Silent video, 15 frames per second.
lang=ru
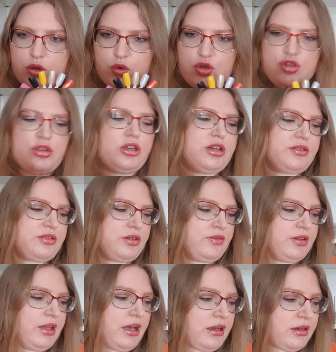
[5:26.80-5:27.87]
Очень
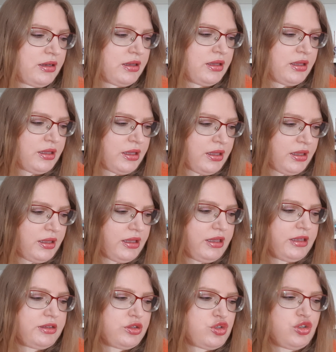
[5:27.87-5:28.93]
красивый лак. И
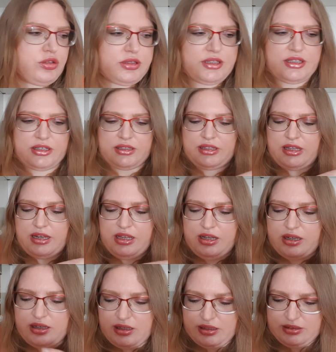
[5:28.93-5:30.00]
эта желтая
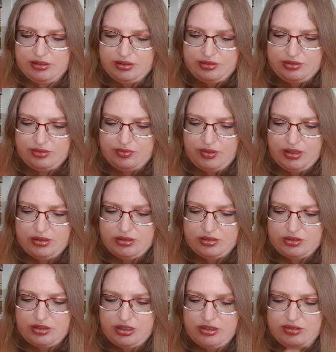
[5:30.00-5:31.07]
канарейка, это цвет
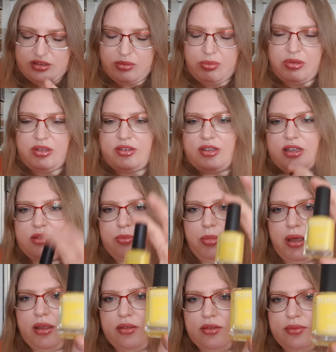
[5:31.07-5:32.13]

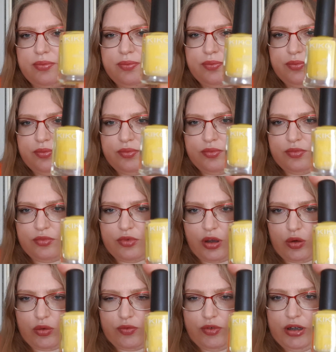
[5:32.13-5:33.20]
355. Вот так
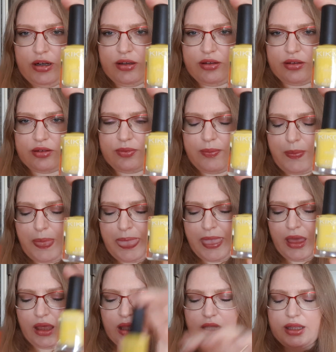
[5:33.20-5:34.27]
он выглядит.
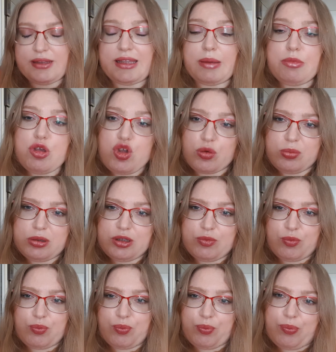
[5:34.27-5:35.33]
Там еще
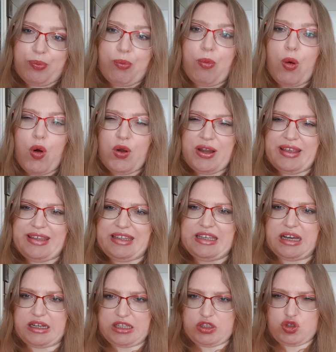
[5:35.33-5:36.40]
был более
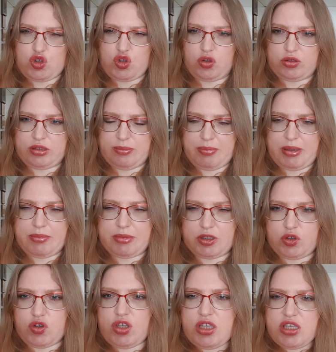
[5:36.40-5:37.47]
яркий желтый, прям
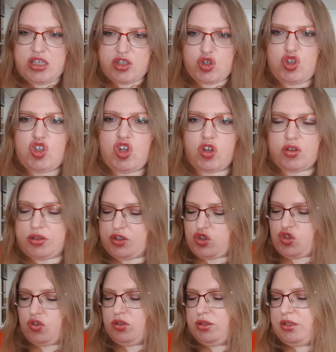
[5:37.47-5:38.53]
такой
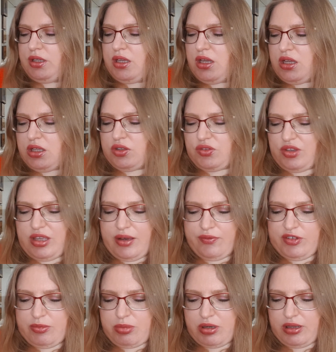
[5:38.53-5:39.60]
желтый-желтый. Но я
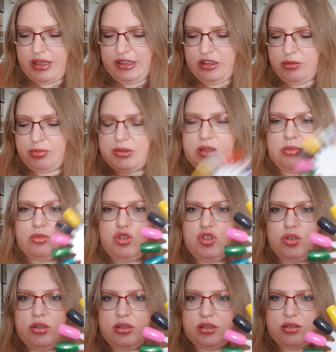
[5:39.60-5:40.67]
выбрала этот, потому
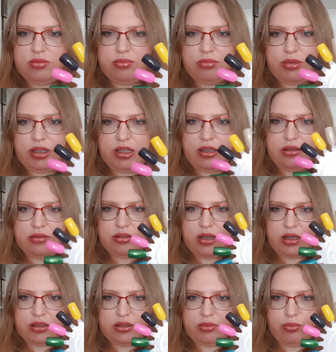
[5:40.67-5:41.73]
что этот мне
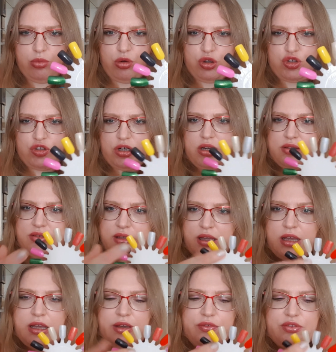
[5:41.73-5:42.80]
как-то больше нравится.
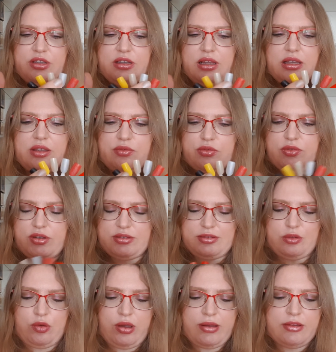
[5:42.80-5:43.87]
Все лаки в два
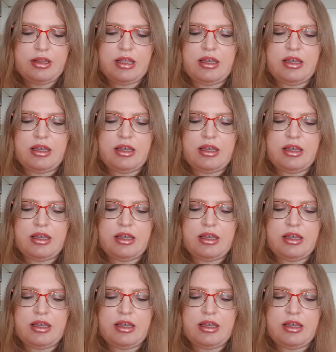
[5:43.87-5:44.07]
слоя.